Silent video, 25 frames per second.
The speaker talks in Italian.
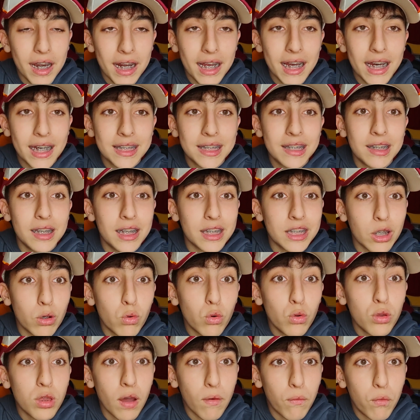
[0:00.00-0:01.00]
ragazzi, la
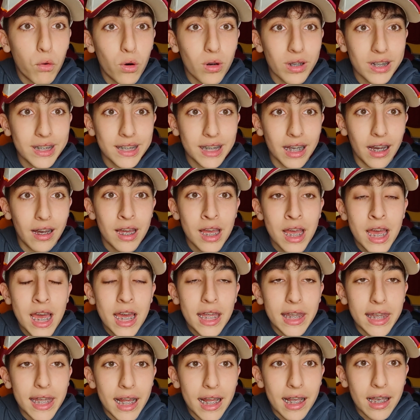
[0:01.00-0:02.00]
seconda forza
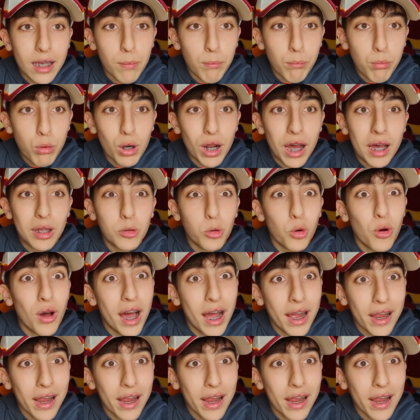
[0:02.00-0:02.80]
del campionato,